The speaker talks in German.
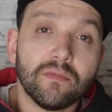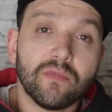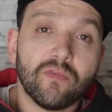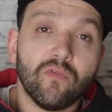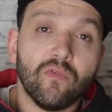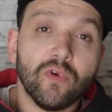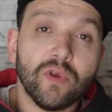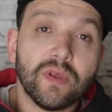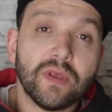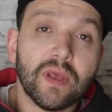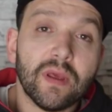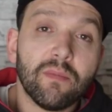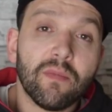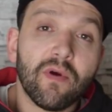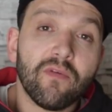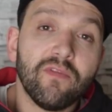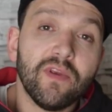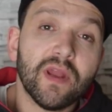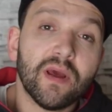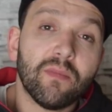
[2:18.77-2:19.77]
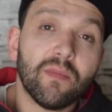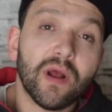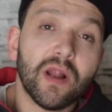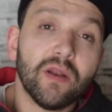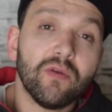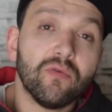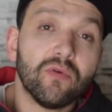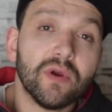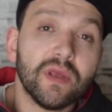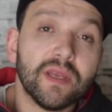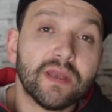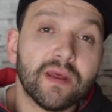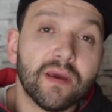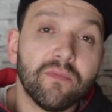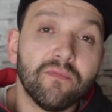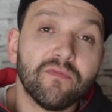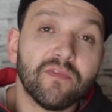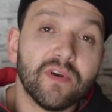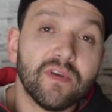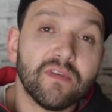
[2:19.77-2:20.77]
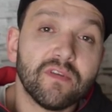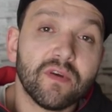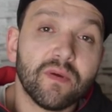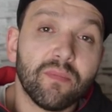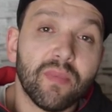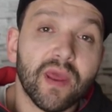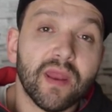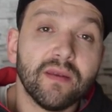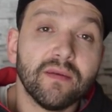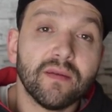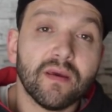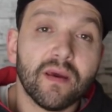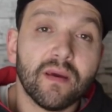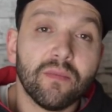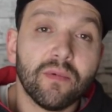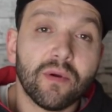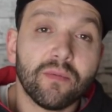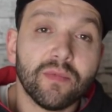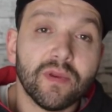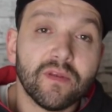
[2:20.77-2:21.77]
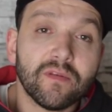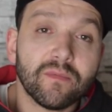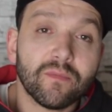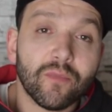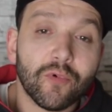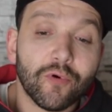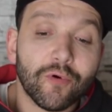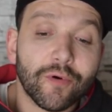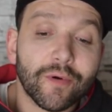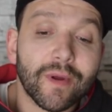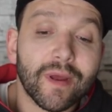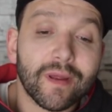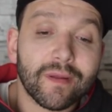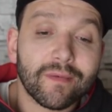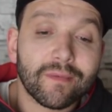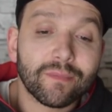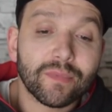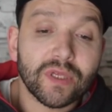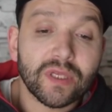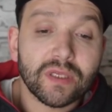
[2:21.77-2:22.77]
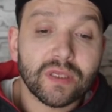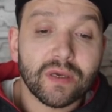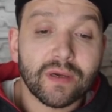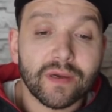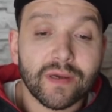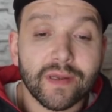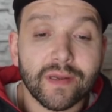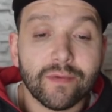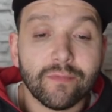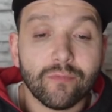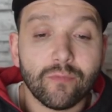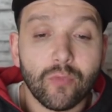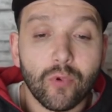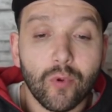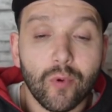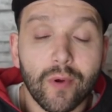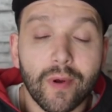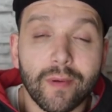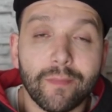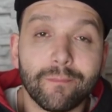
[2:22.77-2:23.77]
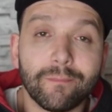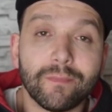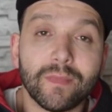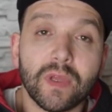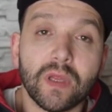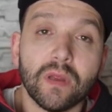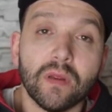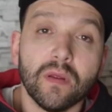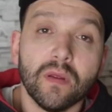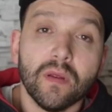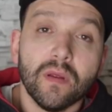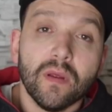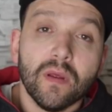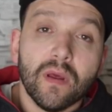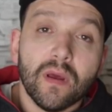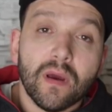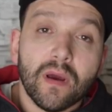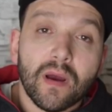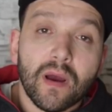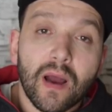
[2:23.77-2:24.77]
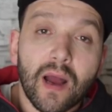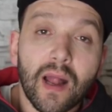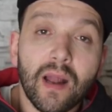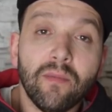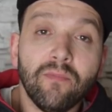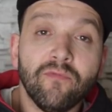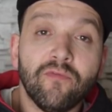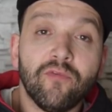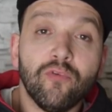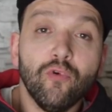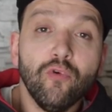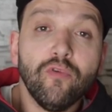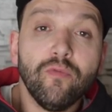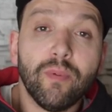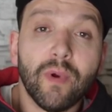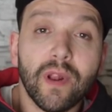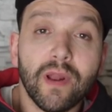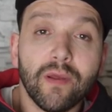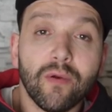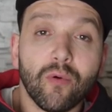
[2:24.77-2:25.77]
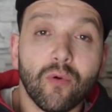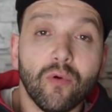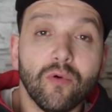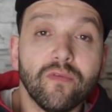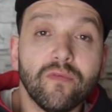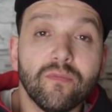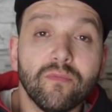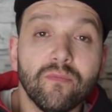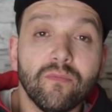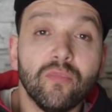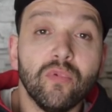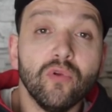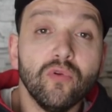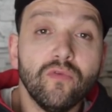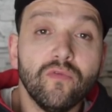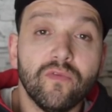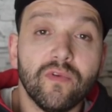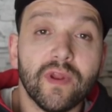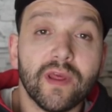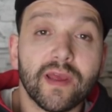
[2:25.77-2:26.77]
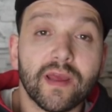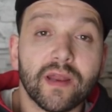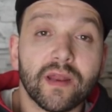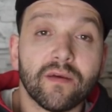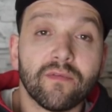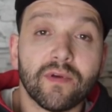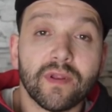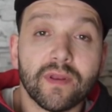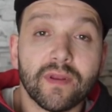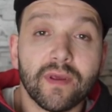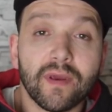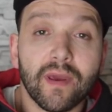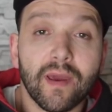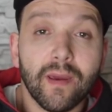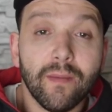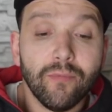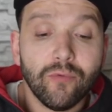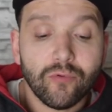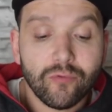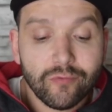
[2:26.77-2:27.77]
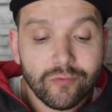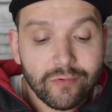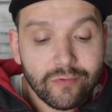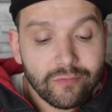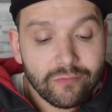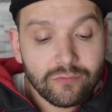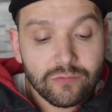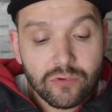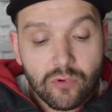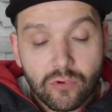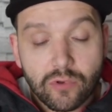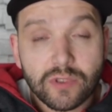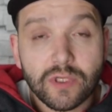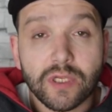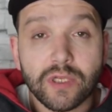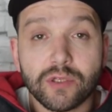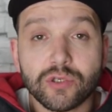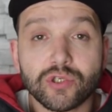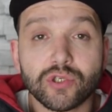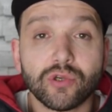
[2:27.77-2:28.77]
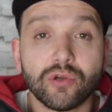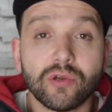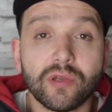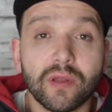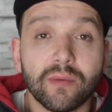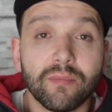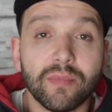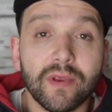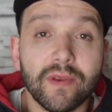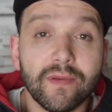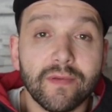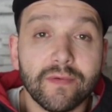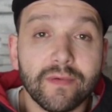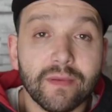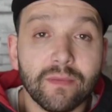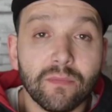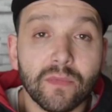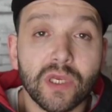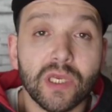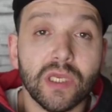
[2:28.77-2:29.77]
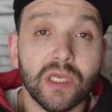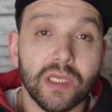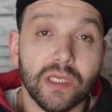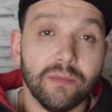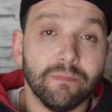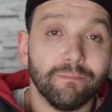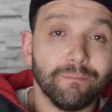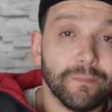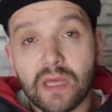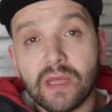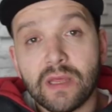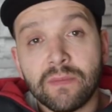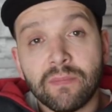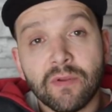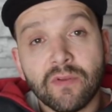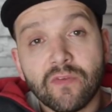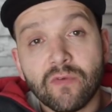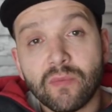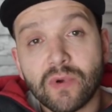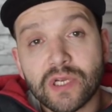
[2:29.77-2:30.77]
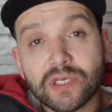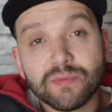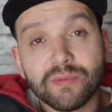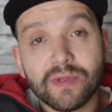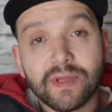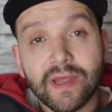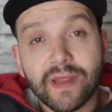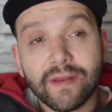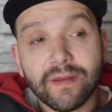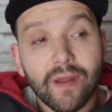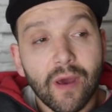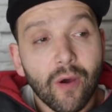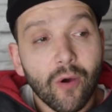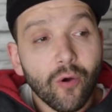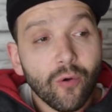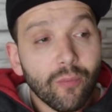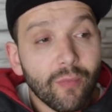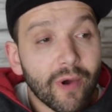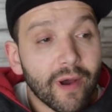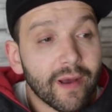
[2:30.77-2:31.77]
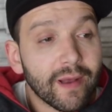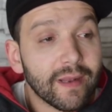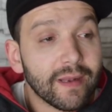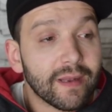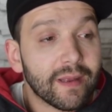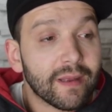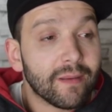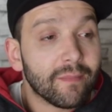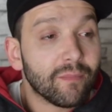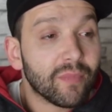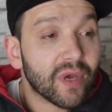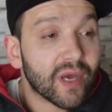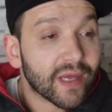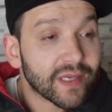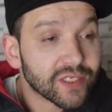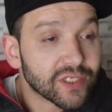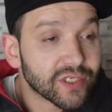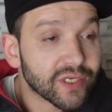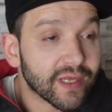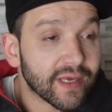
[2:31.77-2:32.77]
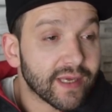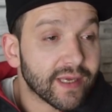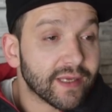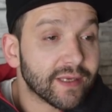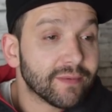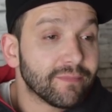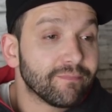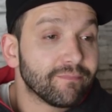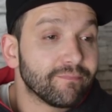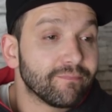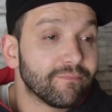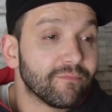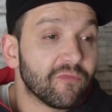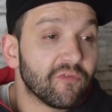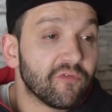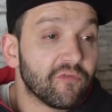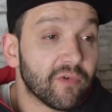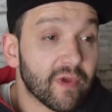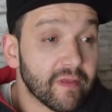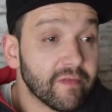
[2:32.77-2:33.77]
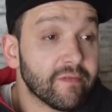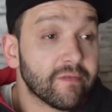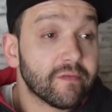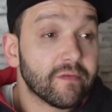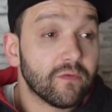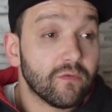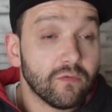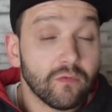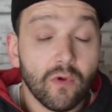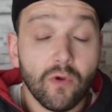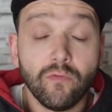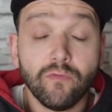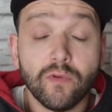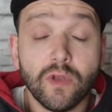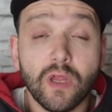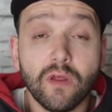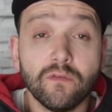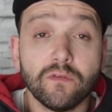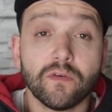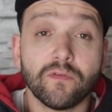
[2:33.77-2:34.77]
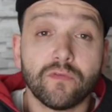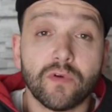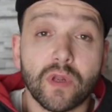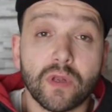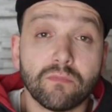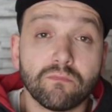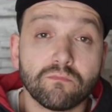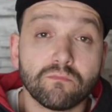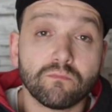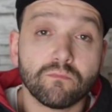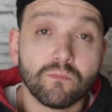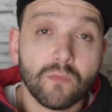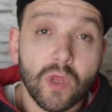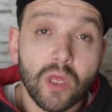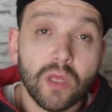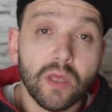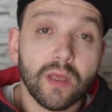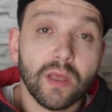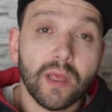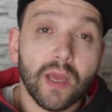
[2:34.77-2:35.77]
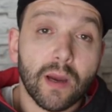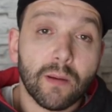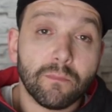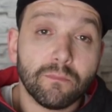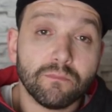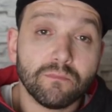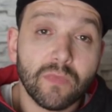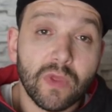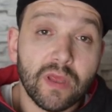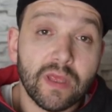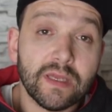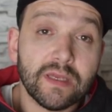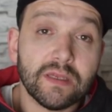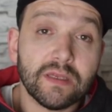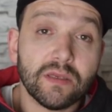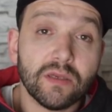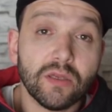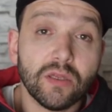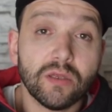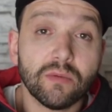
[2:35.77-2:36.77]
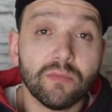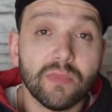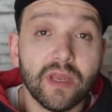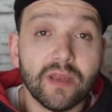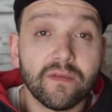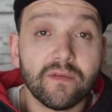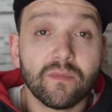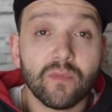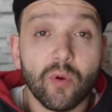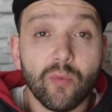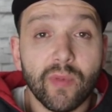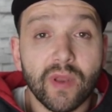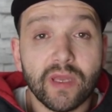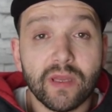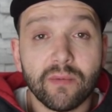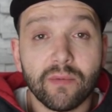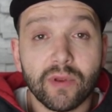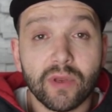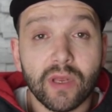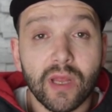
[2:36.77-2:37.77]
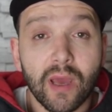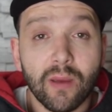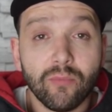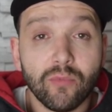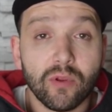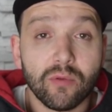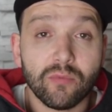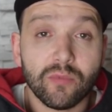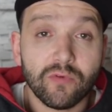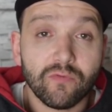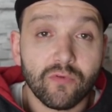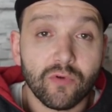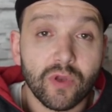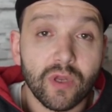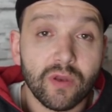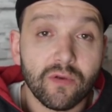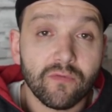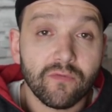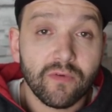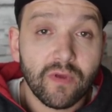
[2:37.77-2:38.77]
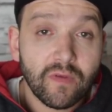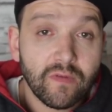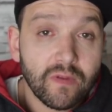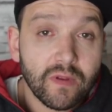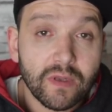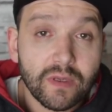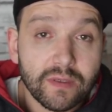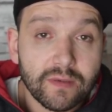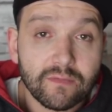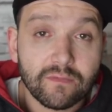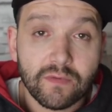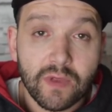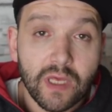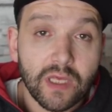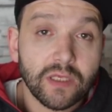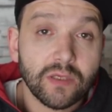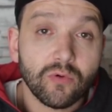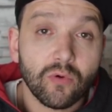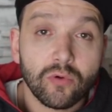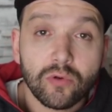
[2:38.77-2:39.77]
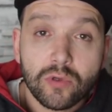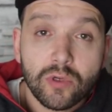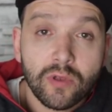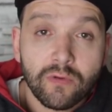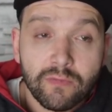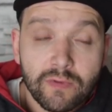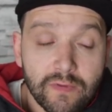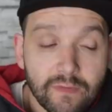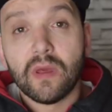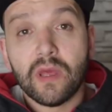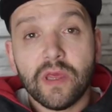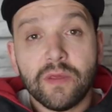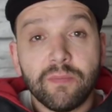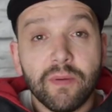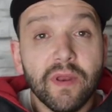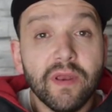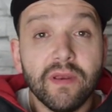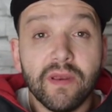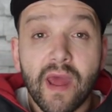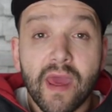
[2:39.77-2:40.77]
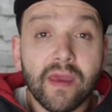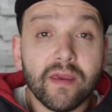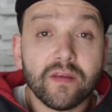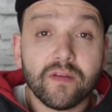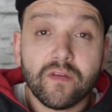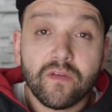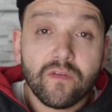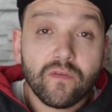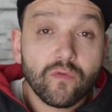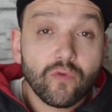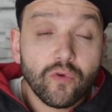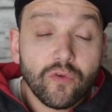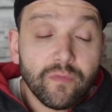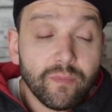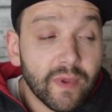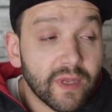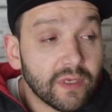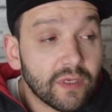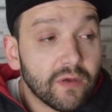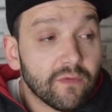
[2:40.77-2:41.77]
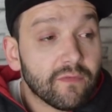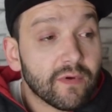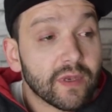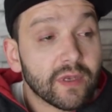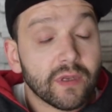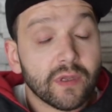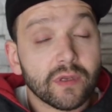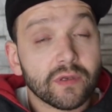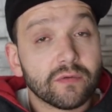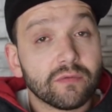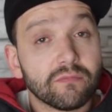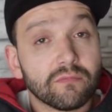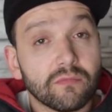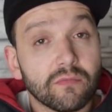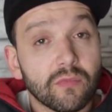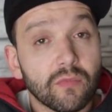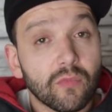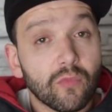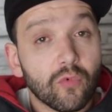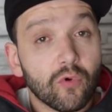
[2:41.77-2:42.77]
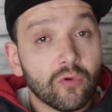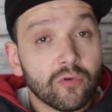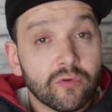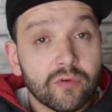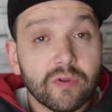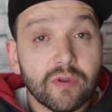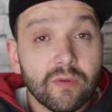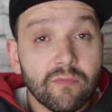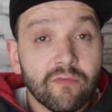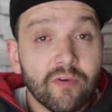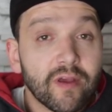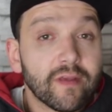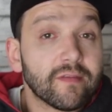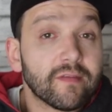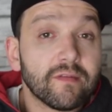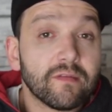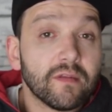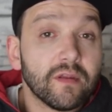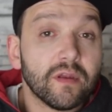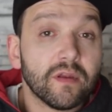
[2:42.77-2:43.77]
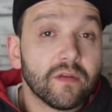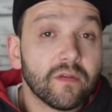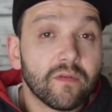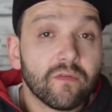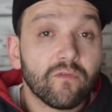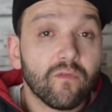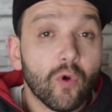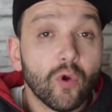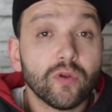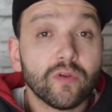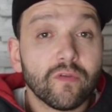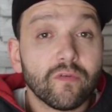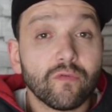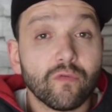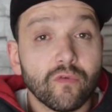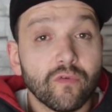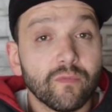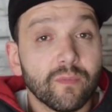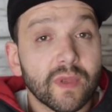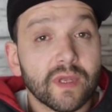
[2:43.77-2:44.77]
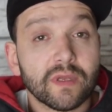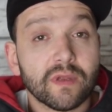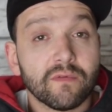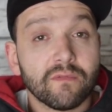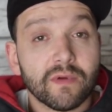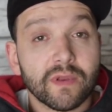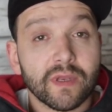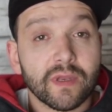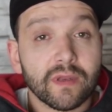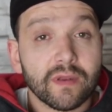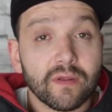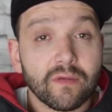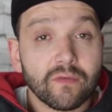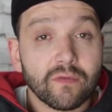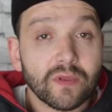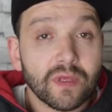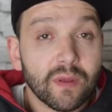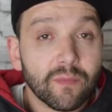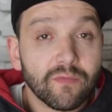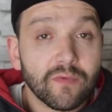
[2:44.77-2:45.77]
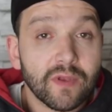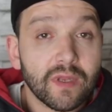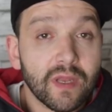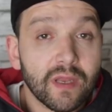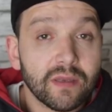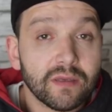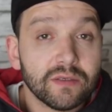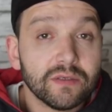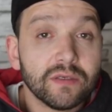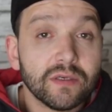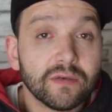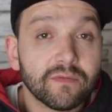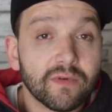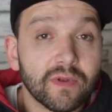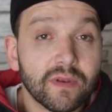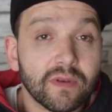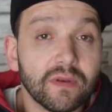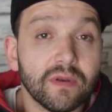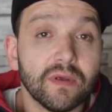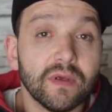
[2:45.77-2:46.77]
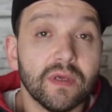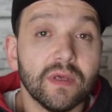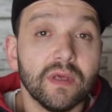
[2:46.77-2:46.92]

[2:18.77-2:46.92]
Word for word: wo ich immer wieder mal nur etappenweise gepennt habe. Am nächsten Morgen habe ich einen ja, halben Fußball großen Blutfleck an der Wand gehabt und ein ordentliches Stück Tapete im Knie. Ich bin zum Beispiel dann auch mal am Bahnsteig fast aufs Gleis gefallen. Ja, hätte ich nicht im letzten Moment jemanden gehabt, der mich von hinten festhält, wäre ich unten gewesen. Ich bin nachts durchs Bett gewandert und im wahrsten Sinne des Wortes durchs Bett gewandert. Also ich habe sie dann irgendwann